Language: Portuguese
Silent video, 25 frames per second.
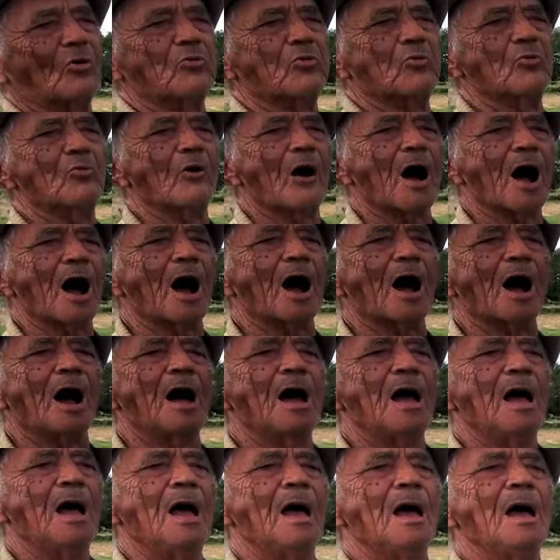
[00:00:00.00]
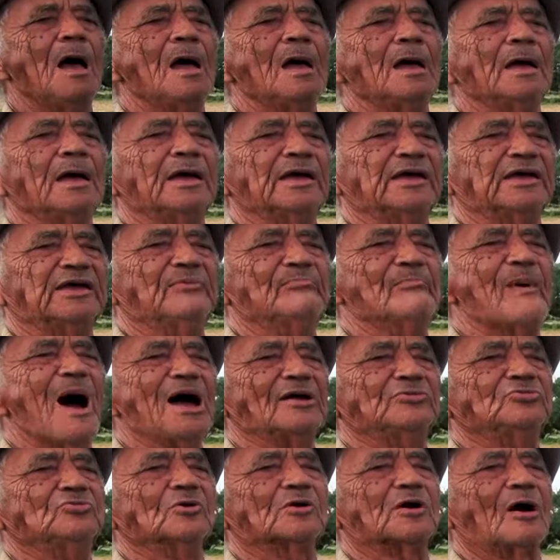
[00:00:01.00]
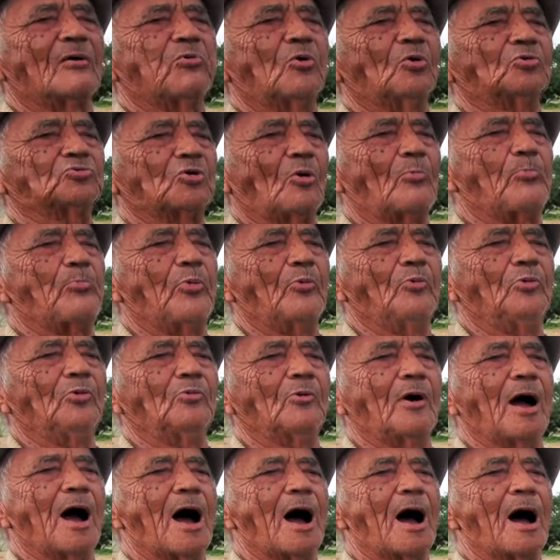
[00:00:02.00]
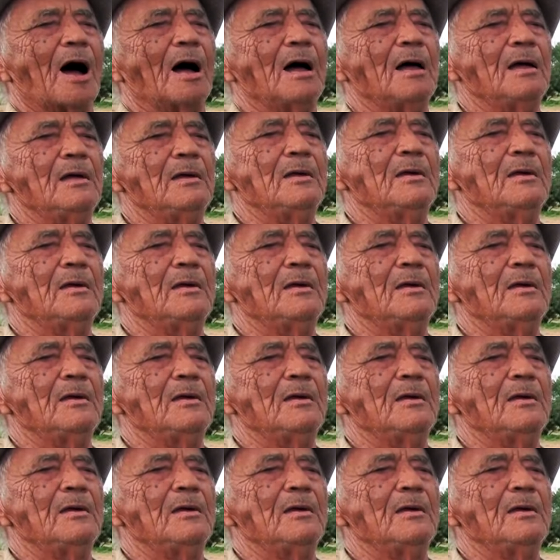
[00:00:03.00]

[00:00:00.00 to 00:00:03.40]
a voar. Sim. E mais nunca voltou para o lugar.